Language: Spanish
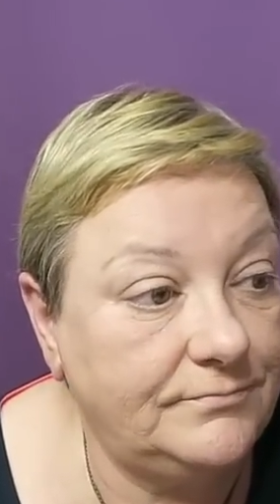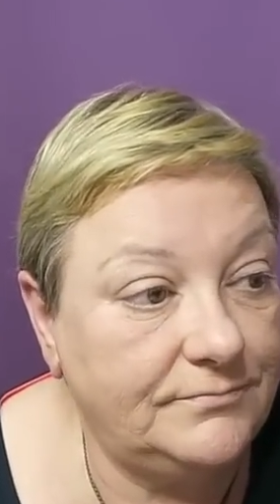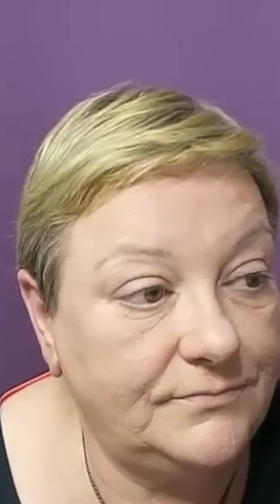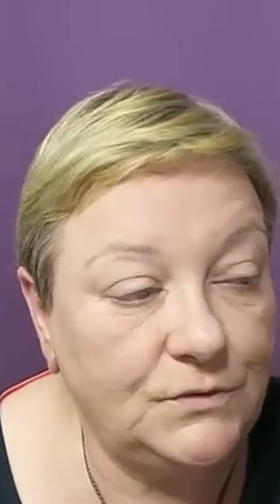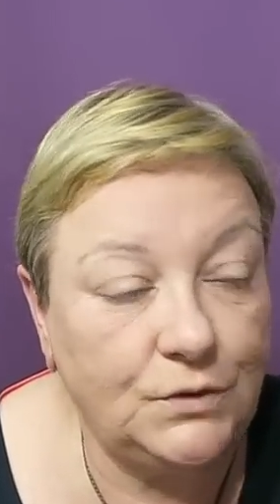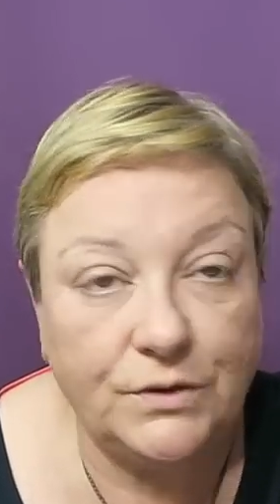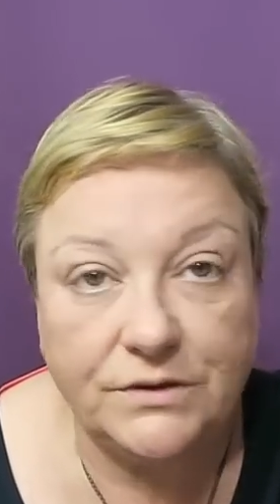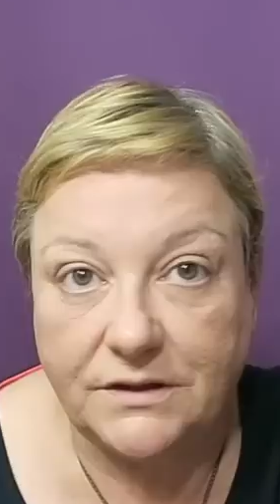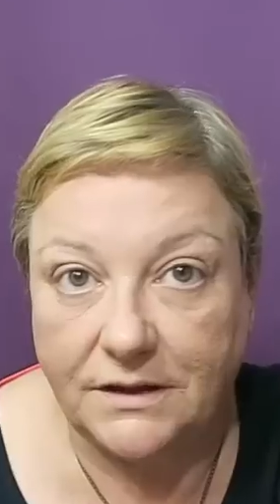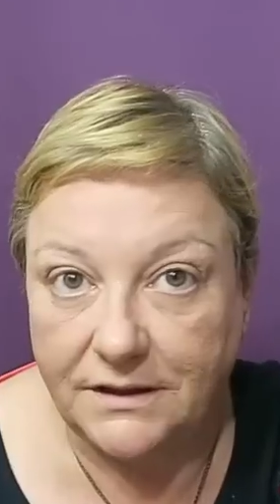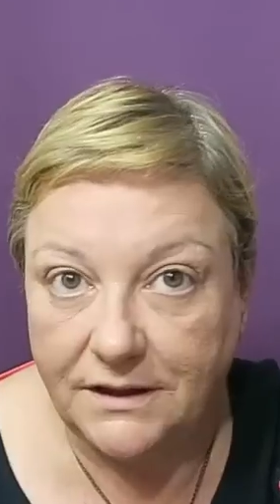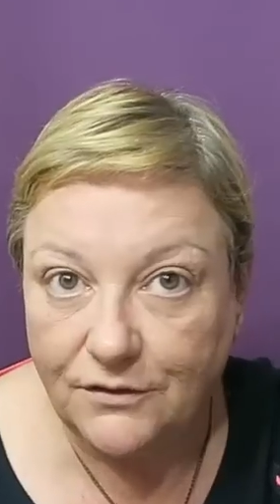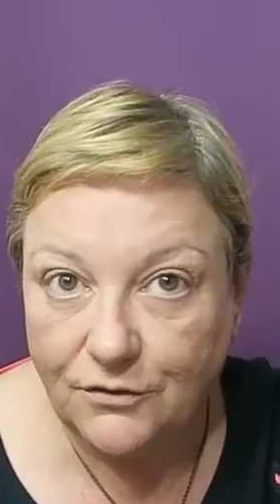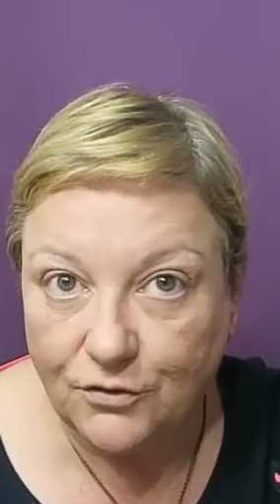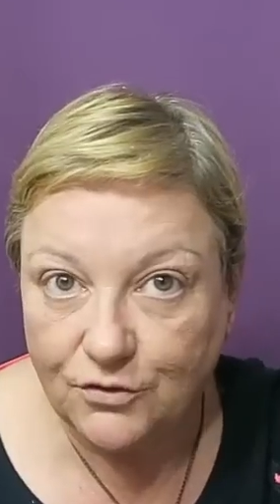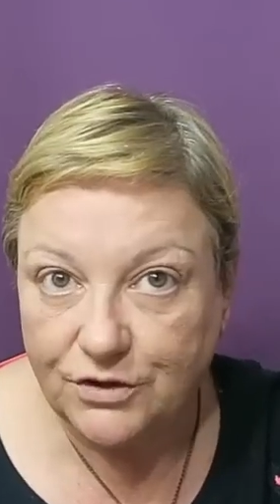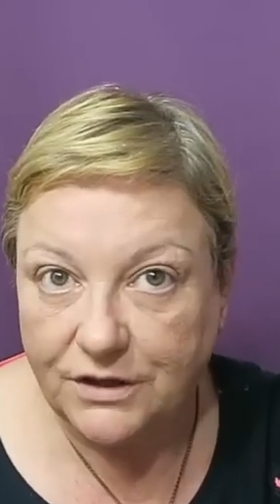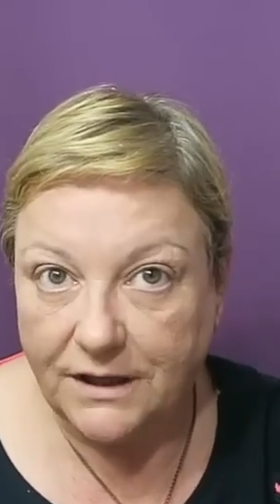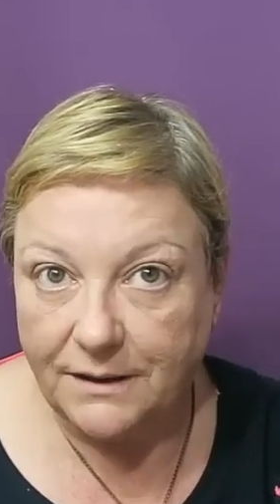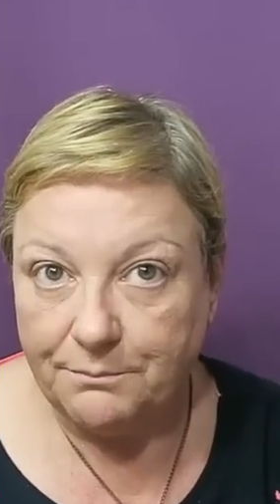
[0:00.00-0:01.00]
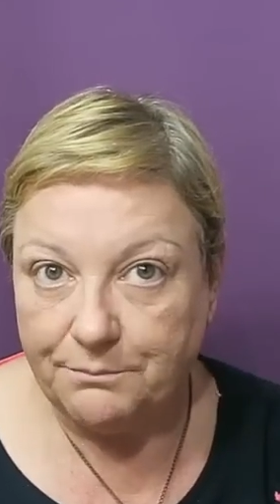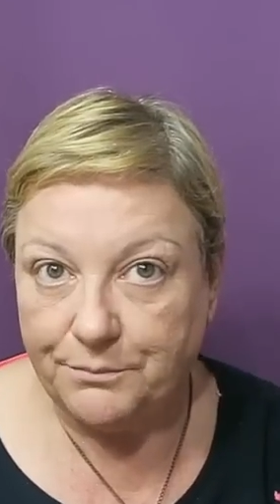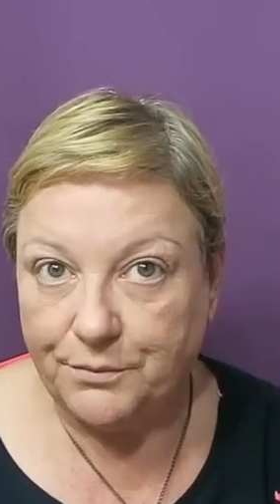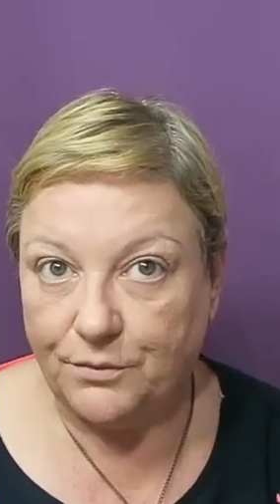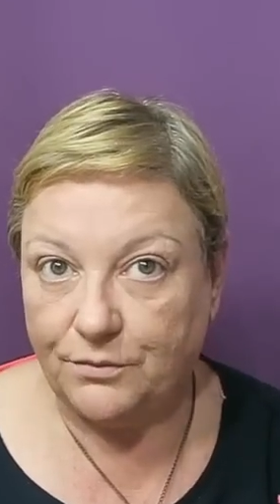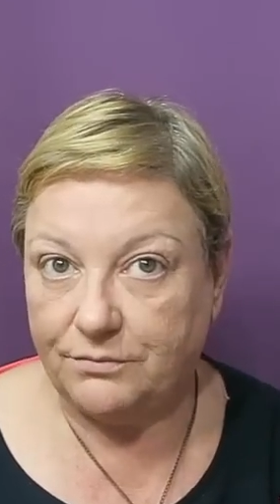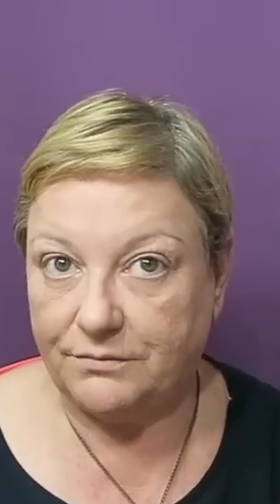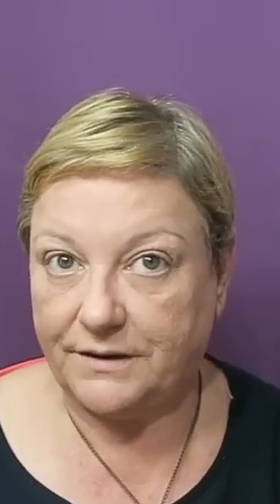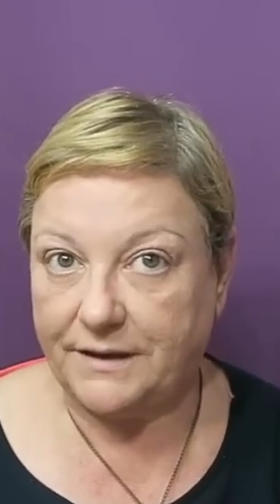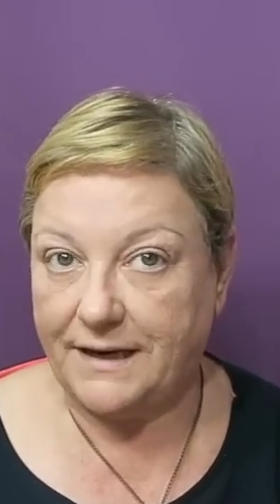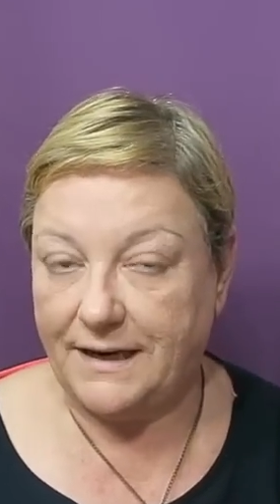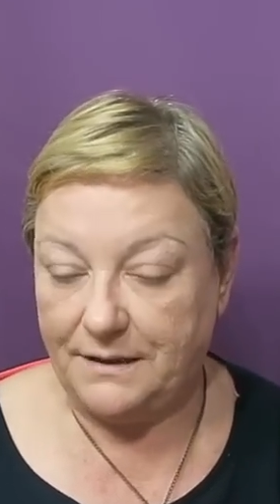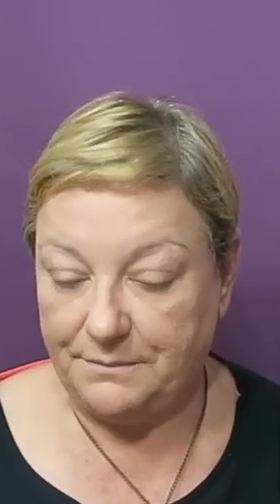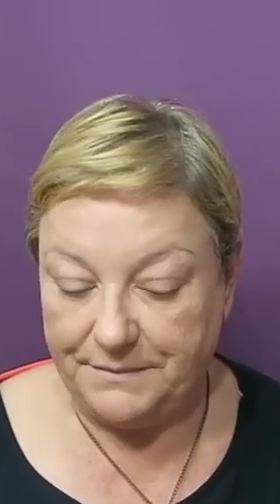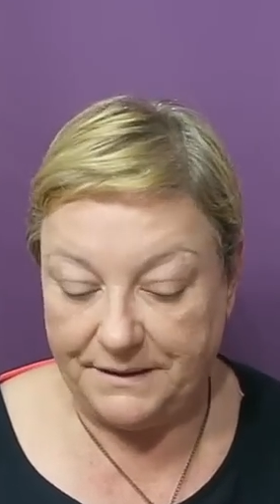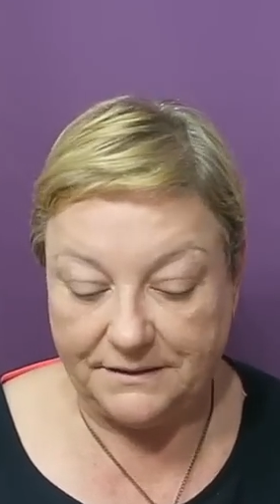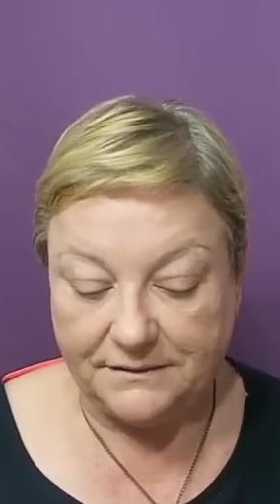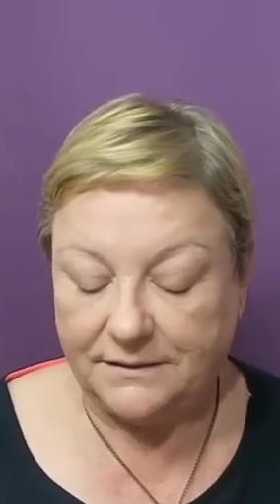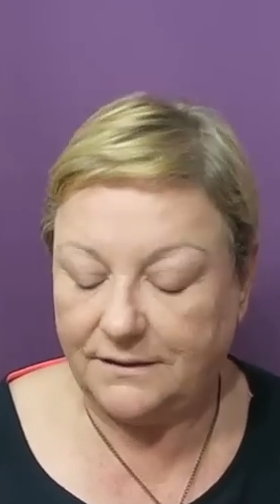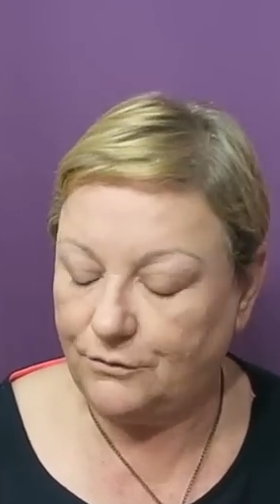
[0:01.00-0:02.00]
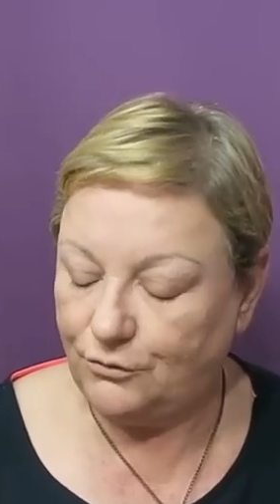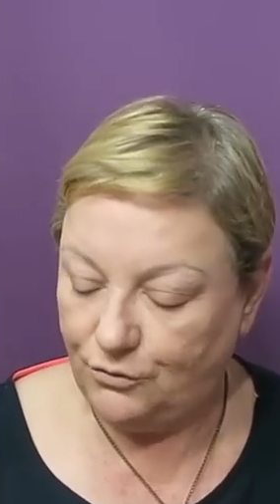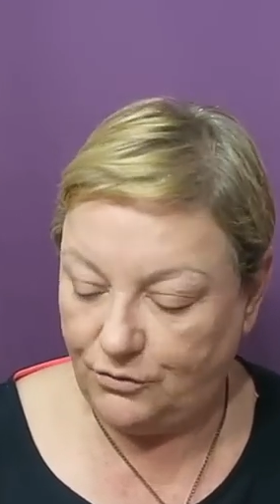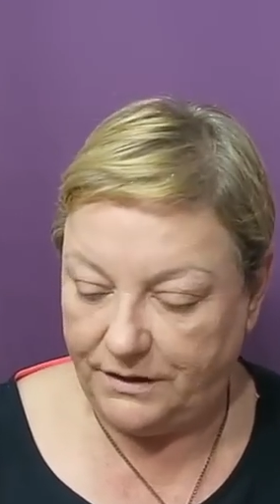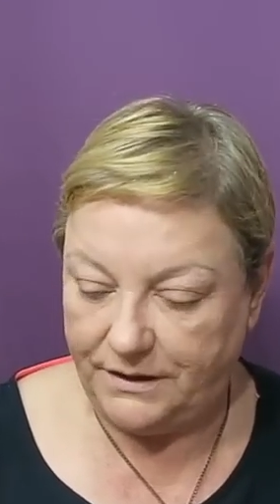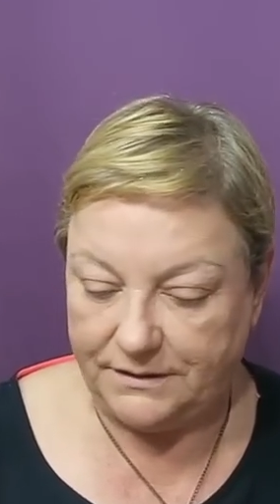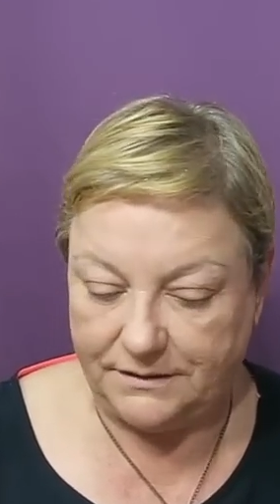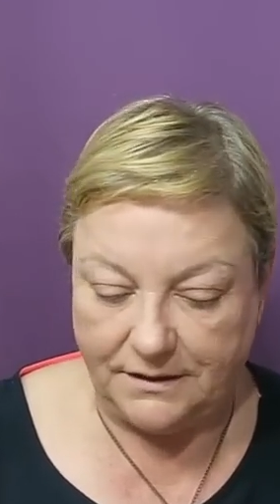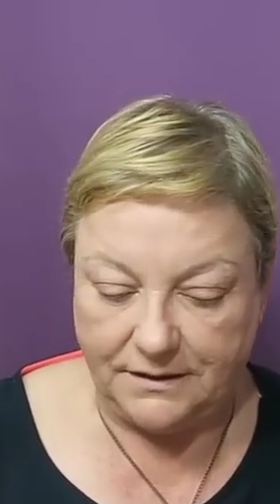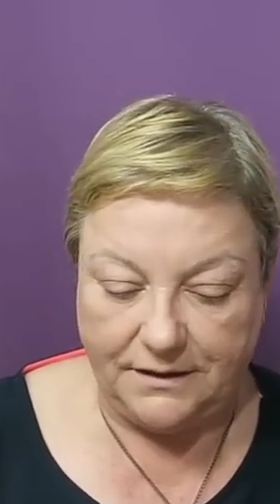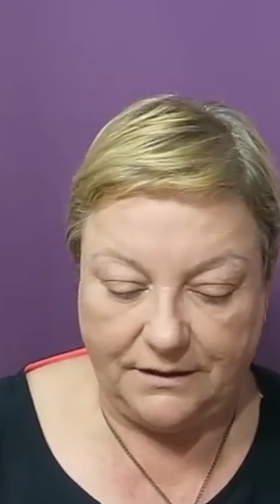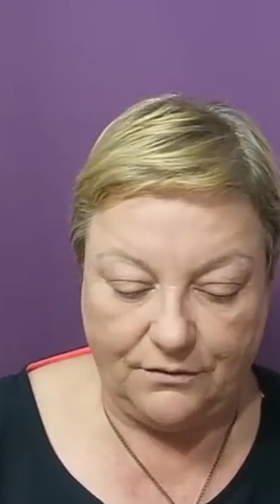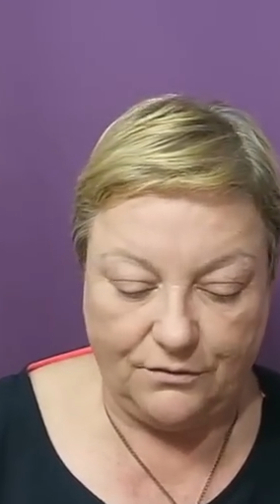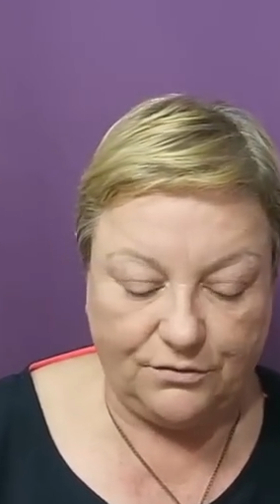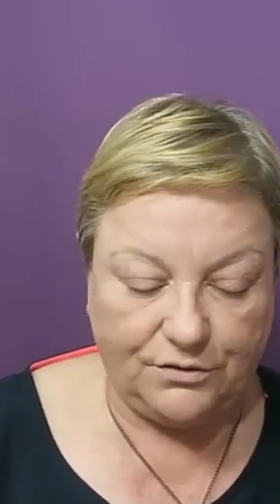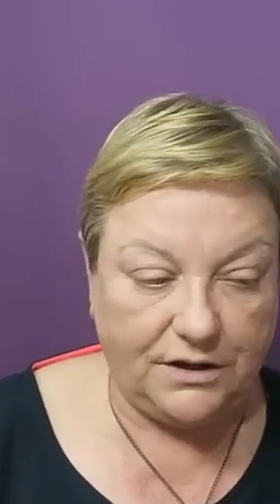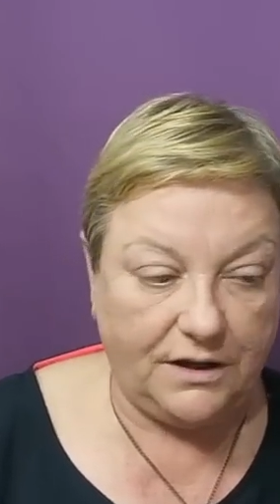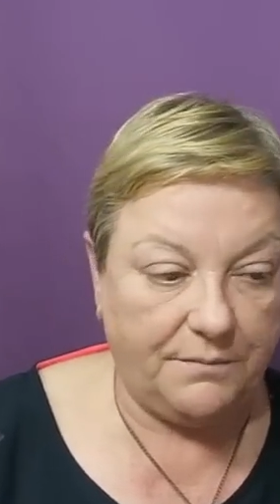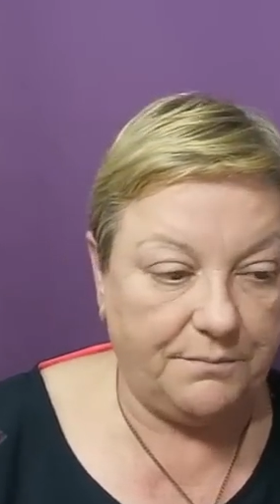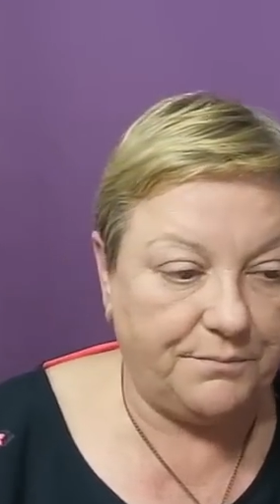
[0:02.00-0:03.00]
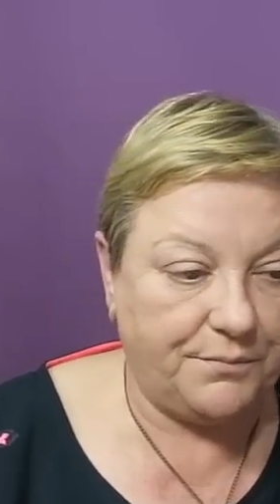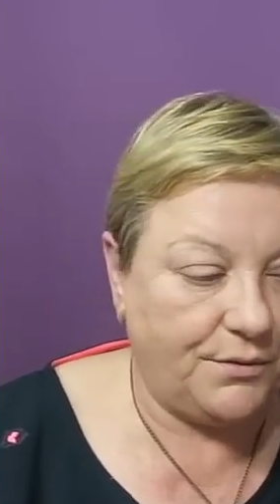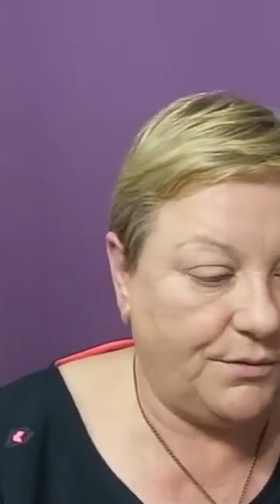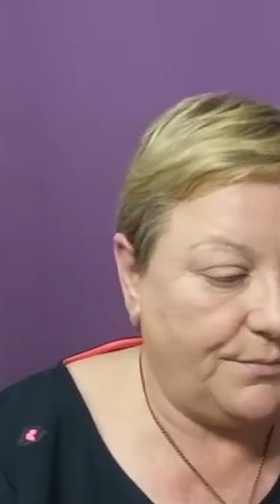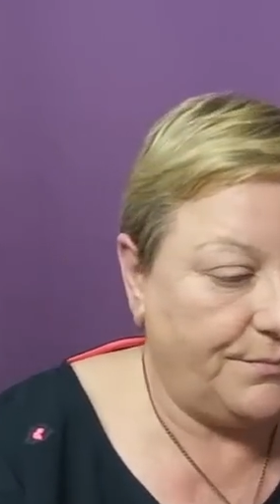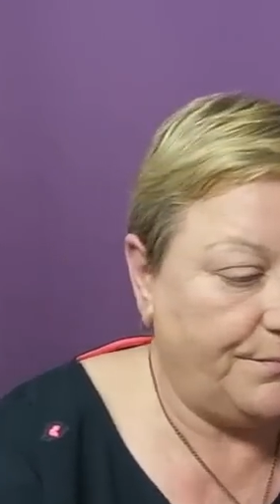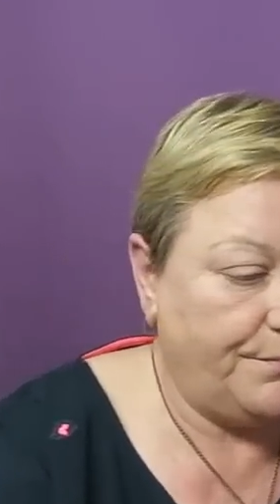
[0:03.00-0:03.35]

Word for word: no he tenido tiempo, realmente no he tenido tiempo.